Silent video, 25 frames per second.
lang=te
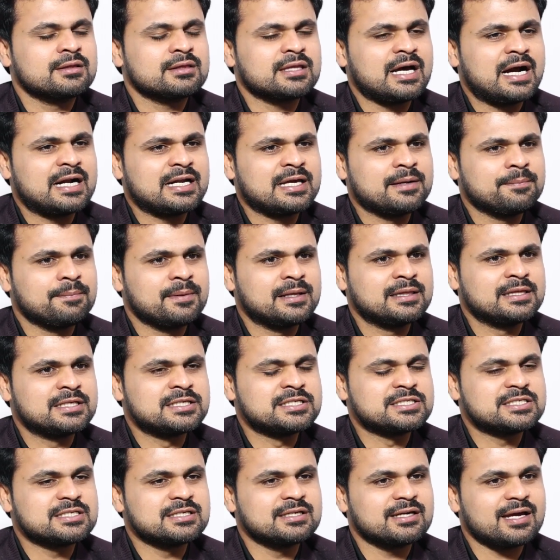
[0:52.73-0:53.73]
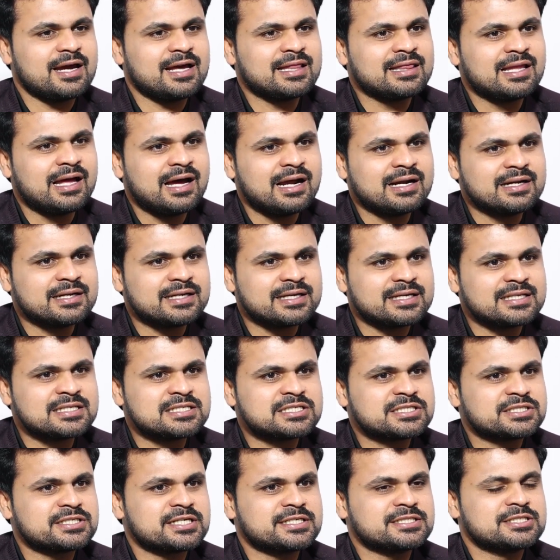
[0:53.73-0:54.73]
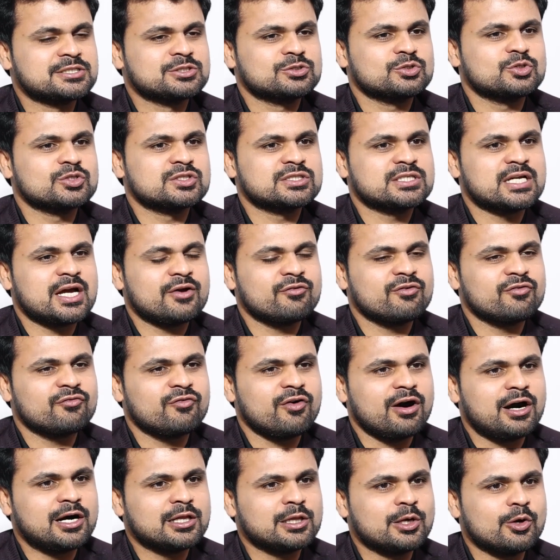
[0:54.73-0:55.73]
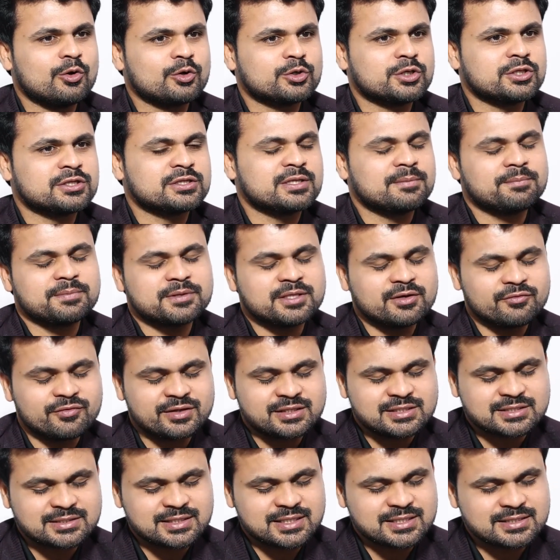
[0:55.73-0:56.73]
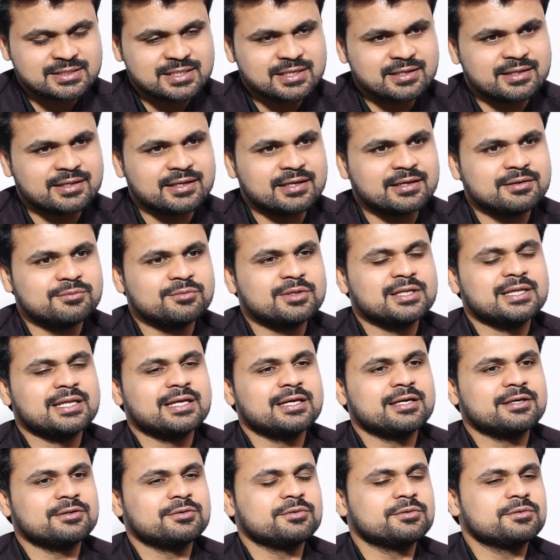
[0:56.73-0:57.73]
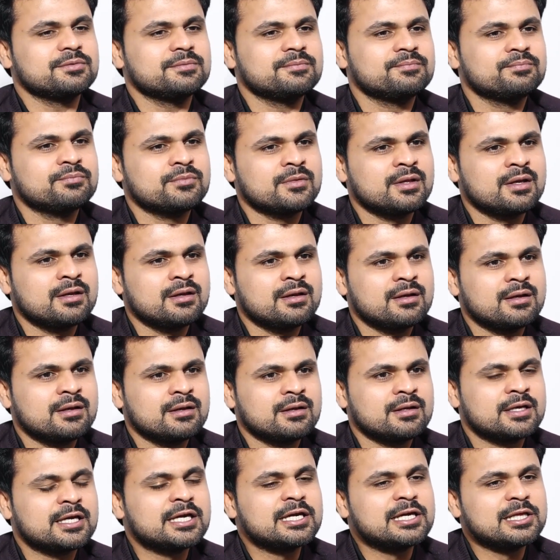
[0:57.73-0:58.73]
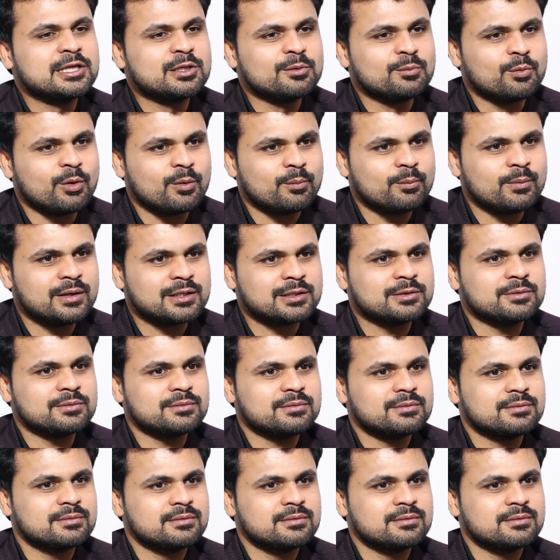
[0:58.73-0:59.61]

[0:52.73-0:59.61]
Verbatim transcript: తాడేపల్లి నుంచి ఎలాంటి ఇన్స్ట్రక్షన్స్ వస్తే అవి ఫాలో అవటం తప్పితే వీళ్ళు చేసేది ఏమీ లేదు కీలు బొమ్మలు